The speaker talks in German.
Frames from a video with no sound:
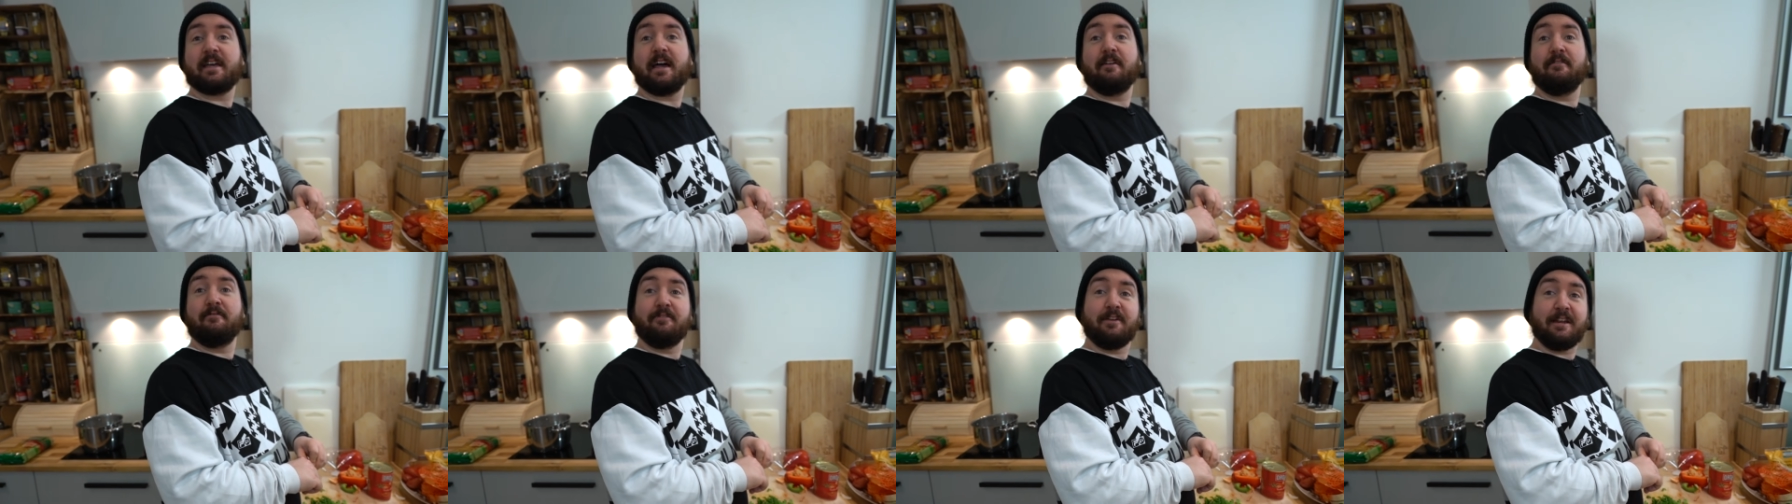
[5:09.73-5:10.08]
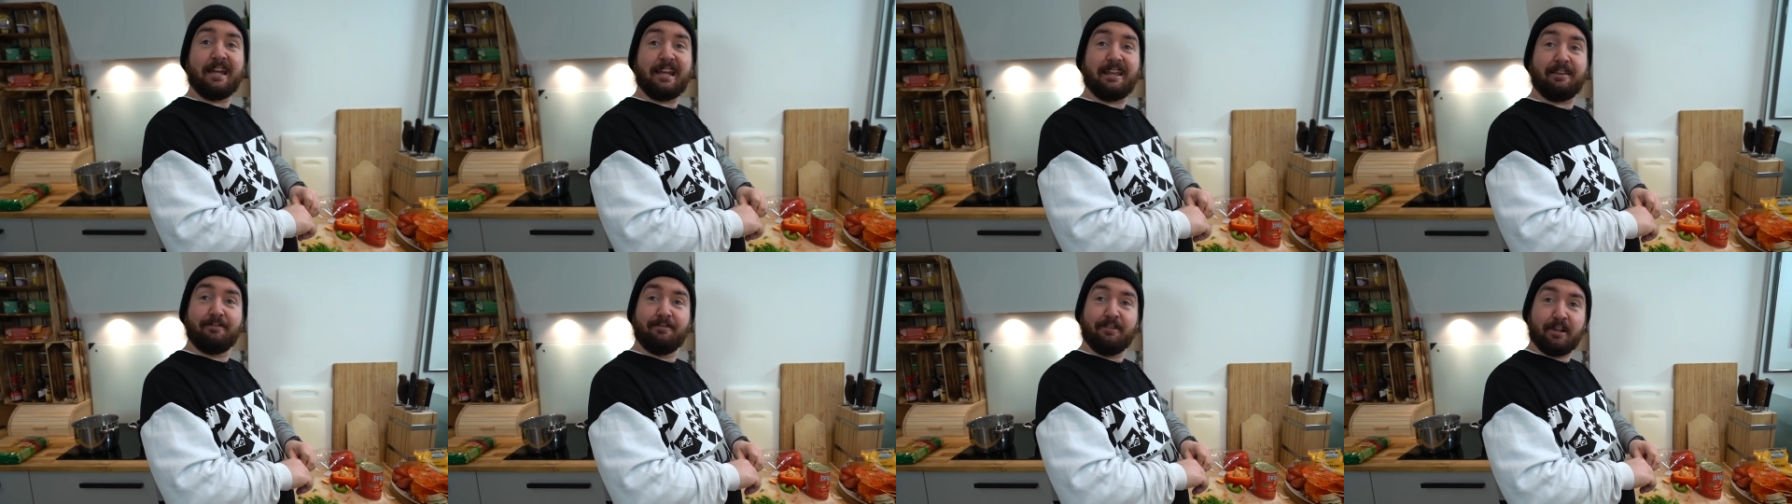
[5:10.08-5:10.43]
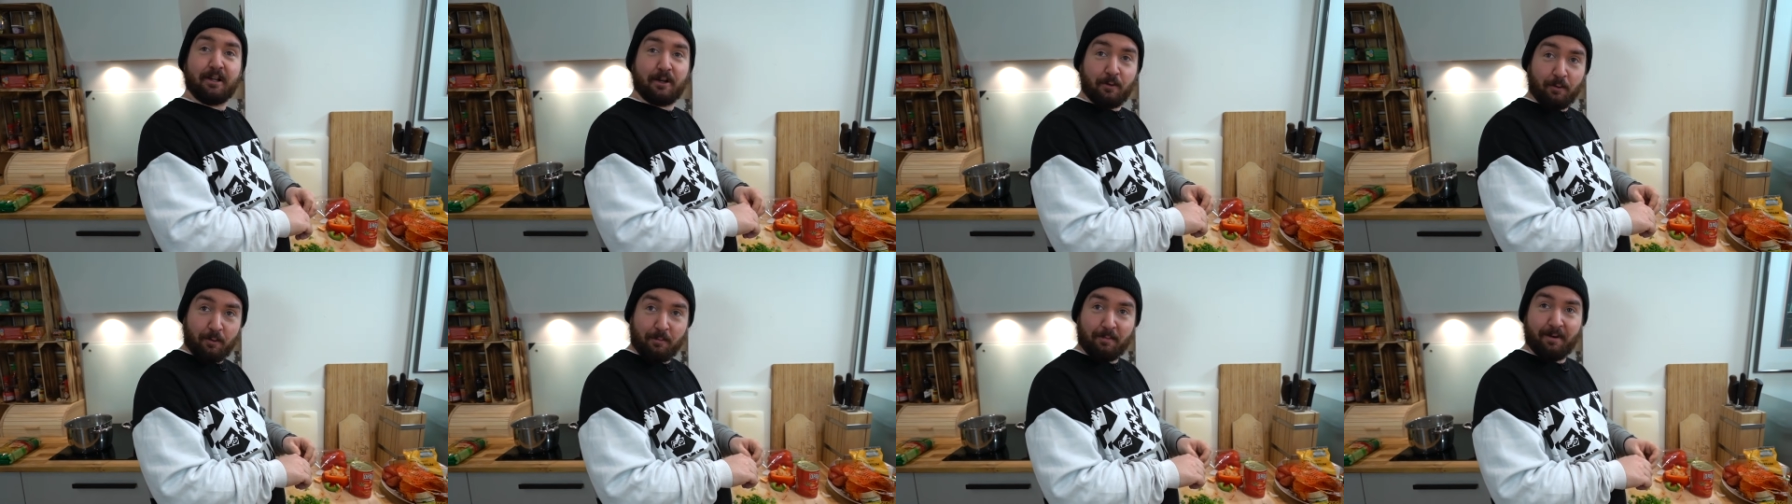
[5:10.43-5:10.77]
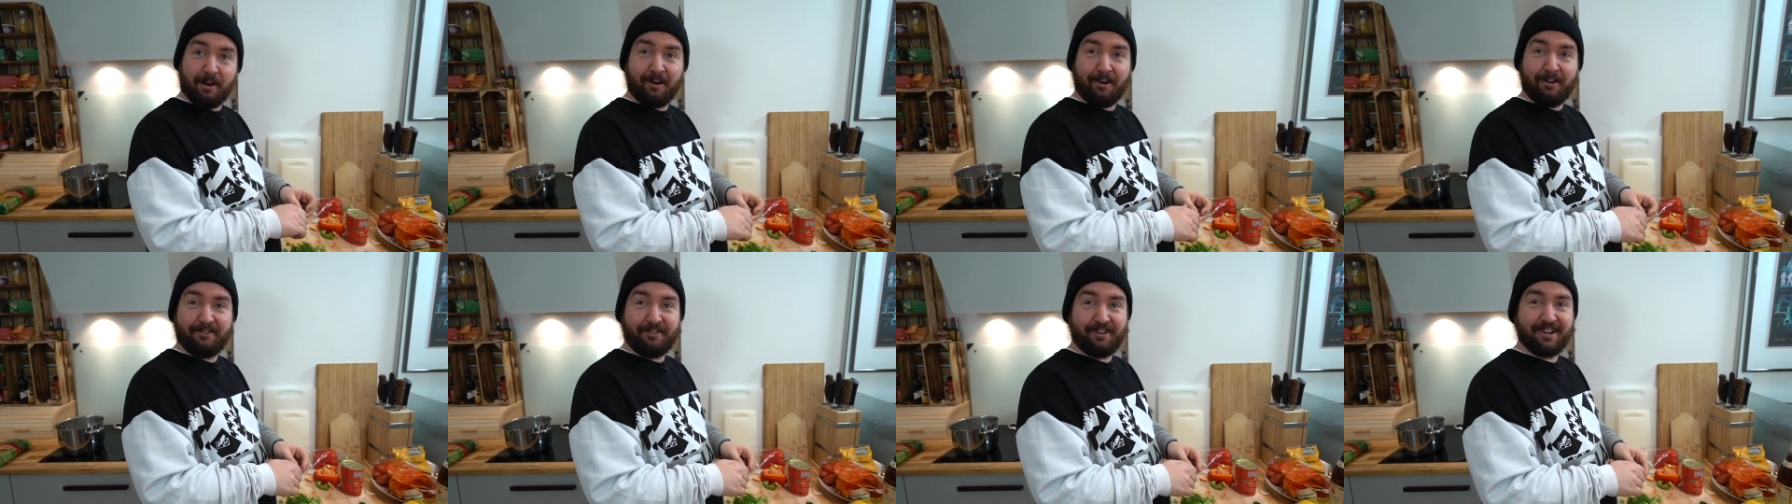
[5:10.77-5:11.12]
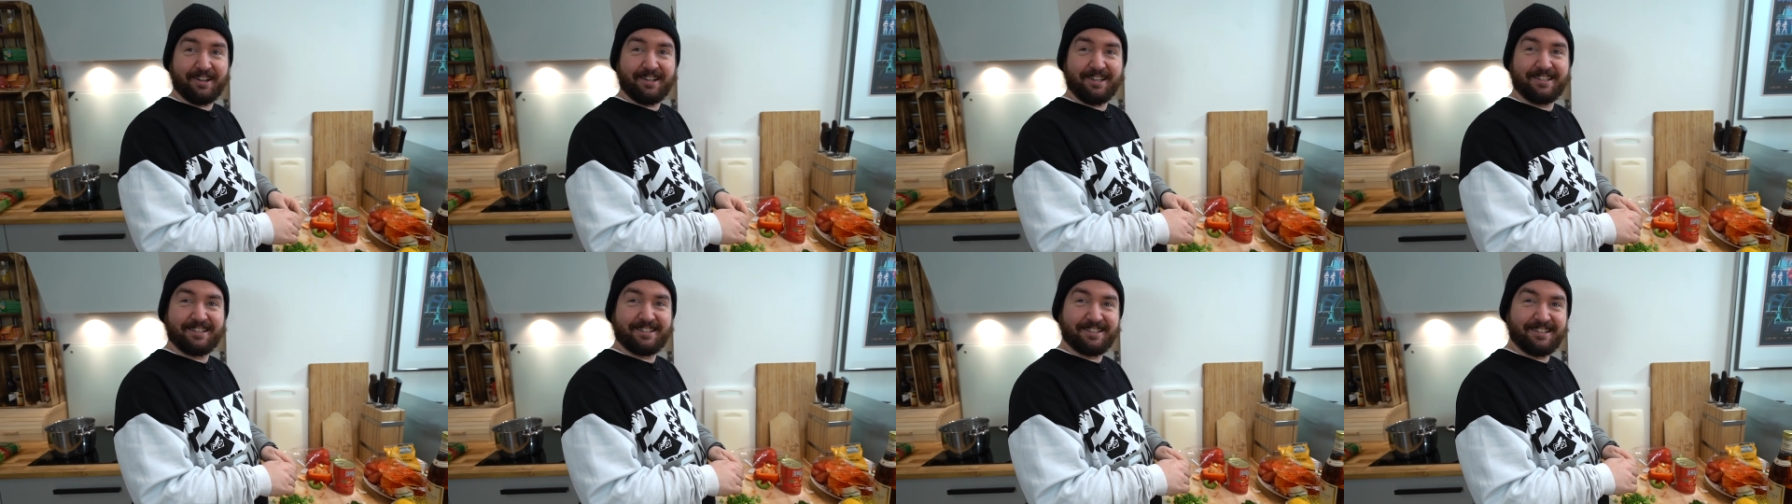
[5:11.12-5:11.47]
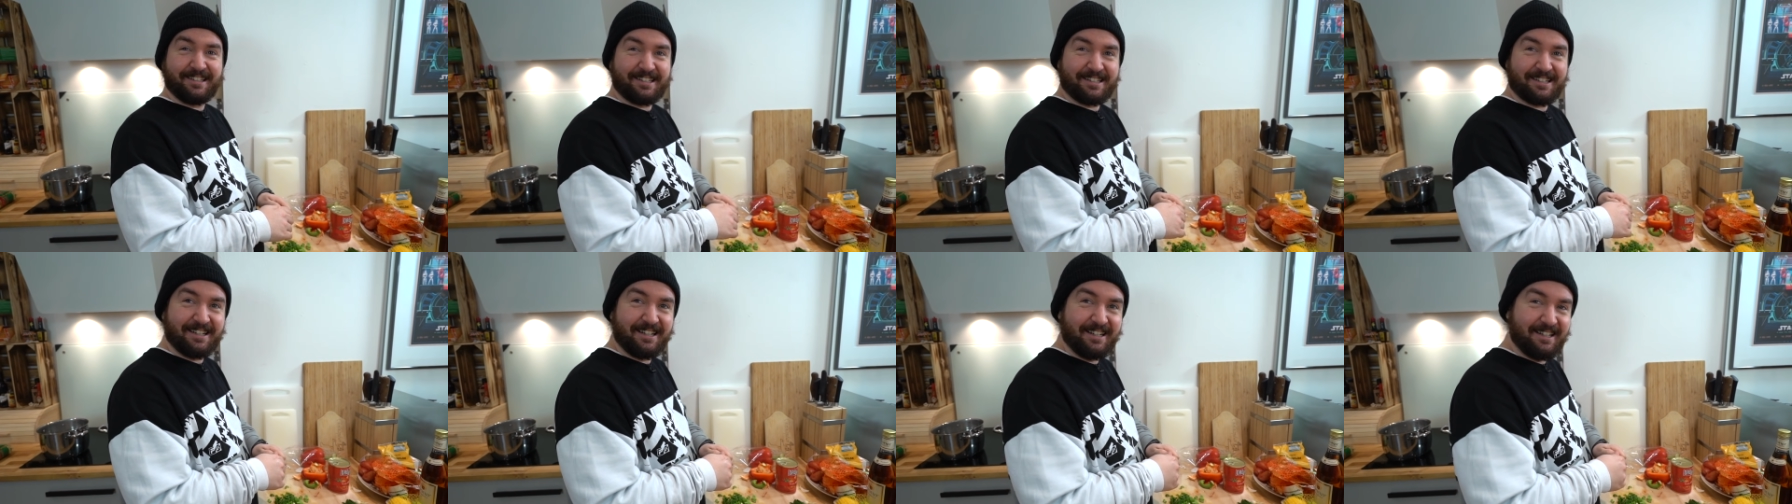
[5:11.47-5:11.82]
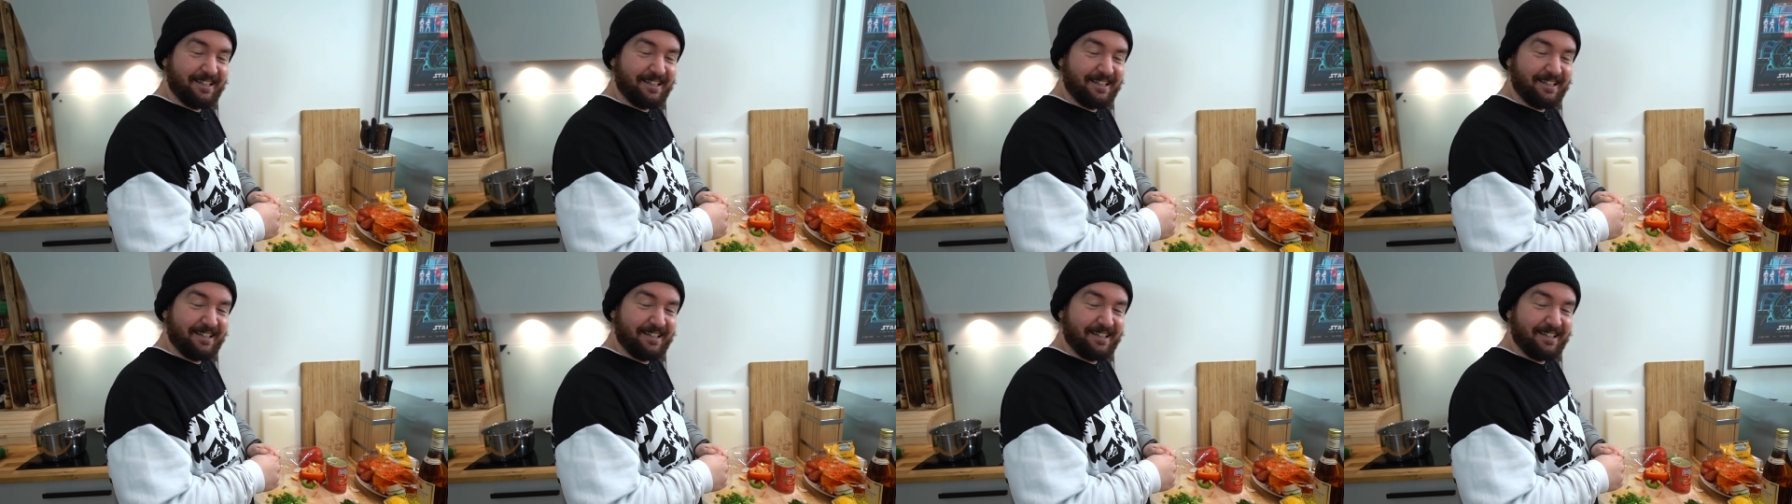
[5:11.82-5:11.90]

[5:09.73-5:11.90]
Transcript: ein wenig viel Knoblauch vernichtet.